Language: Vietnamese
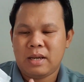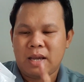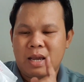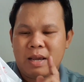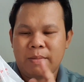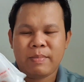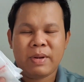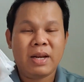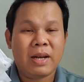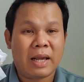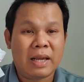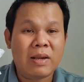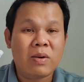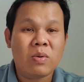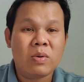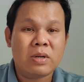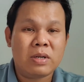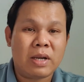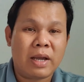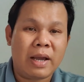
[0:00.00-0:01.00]
em đi lấy của
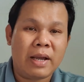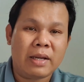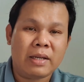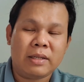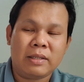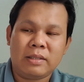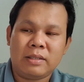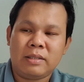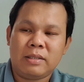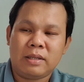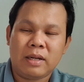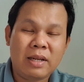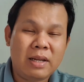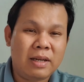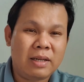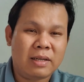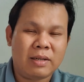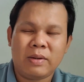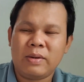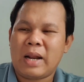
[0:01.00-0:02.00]
người khác đi
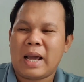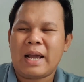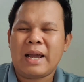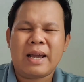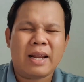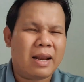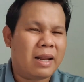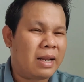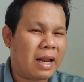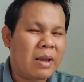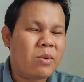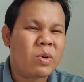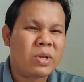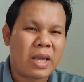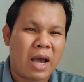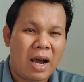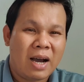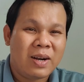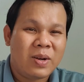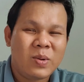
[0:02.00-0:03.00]
nói thẳng nha là lấy ngoài
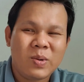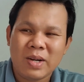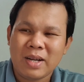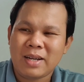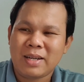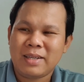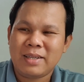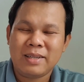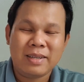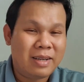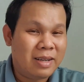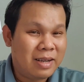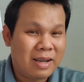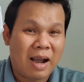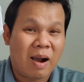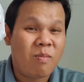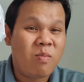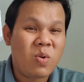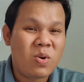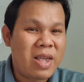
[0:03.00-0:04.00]
chợ luôn á
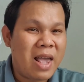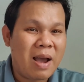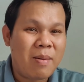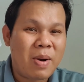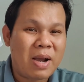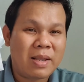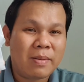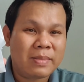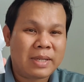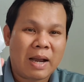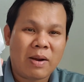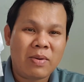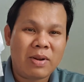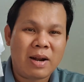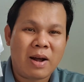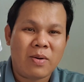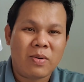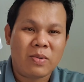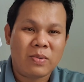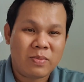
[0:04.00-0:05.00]
không có giá 360 này
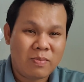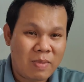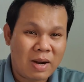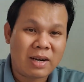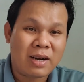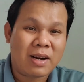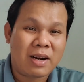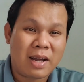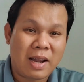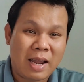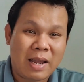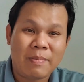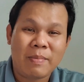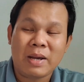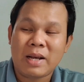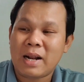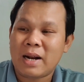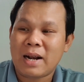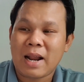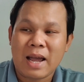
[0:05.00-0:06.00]
đâu bản thân là em
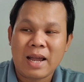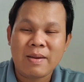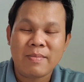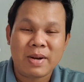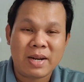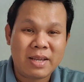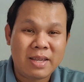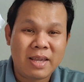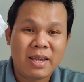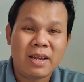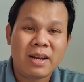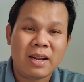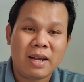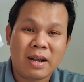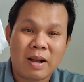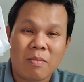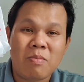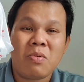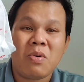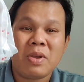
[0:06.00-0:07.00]
là thằng lái mà đi chia là
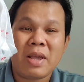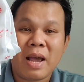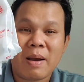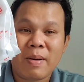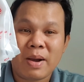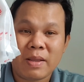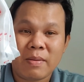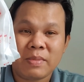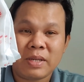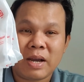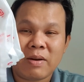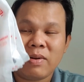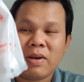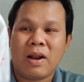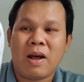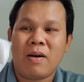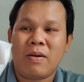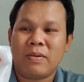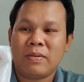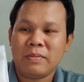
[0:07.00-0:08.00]
không có giá 360 này
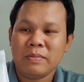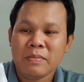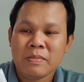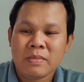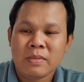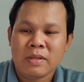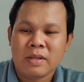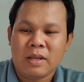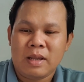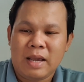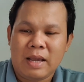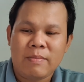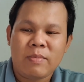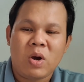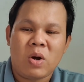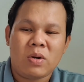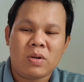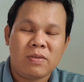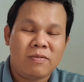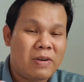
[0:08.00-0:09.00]
đâu em
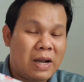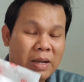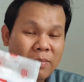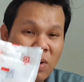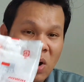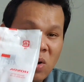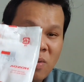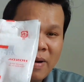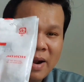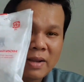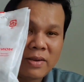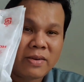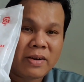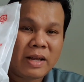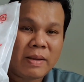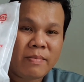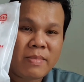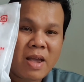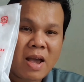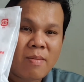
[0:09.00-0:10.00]
còn được vài bộ bán cho anh
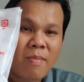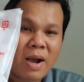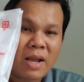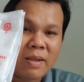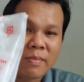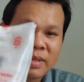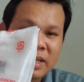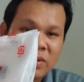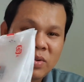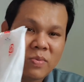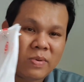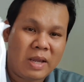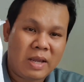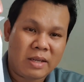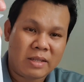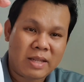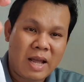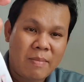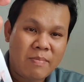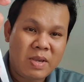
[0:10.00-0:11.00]
em giá 360 ngàn
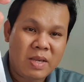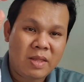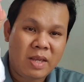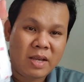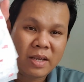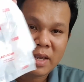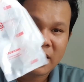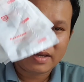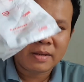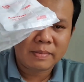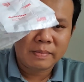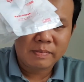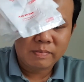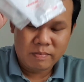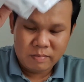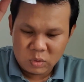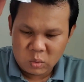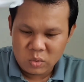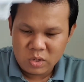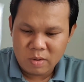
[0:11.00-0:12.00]
8 chi tiết nha
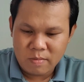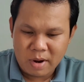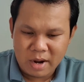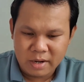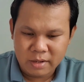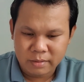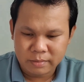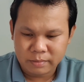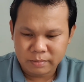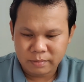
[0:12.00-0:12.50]
của Nhật Bản